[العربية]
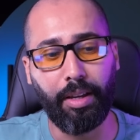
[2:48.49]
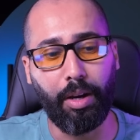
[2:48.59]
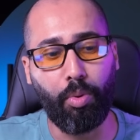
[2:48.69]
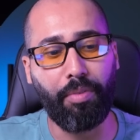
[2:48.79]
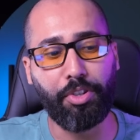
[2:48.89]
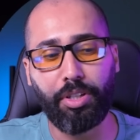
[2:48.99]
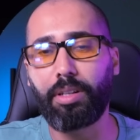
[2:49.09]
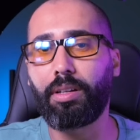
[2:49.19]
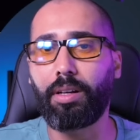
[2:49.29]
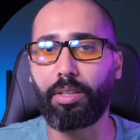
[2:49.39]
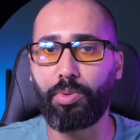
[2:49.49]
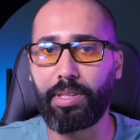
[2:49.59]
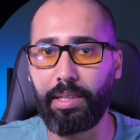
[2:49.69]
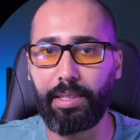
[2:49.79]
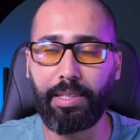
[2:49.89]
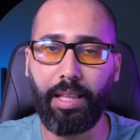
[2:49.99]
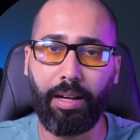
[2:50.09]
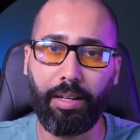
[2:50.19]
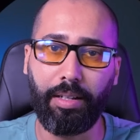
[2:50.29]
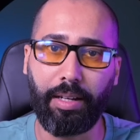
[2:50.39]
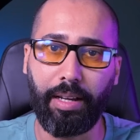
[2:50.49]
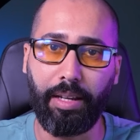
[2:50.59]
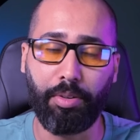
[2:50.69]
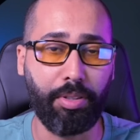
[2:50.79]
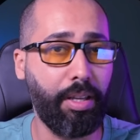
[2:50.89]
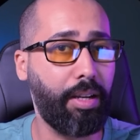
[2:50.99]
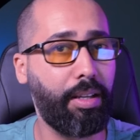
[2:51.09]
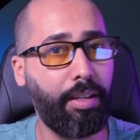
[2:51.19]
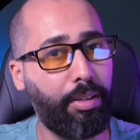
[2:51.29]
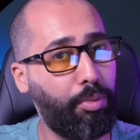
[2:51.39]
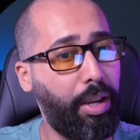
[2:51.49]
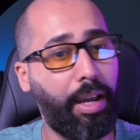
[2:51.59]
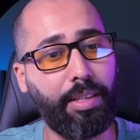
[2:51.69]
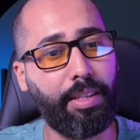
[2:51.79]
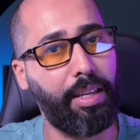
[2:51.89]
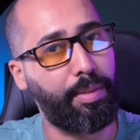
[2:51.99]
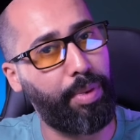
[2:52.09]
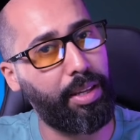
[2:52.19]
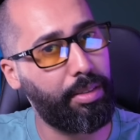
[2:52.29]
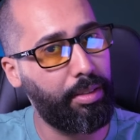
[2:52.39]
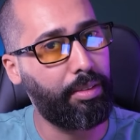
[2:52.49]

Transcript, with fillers: هو فاش كتوصل السلعه للكليون ديالك وكيخلصك اسبيس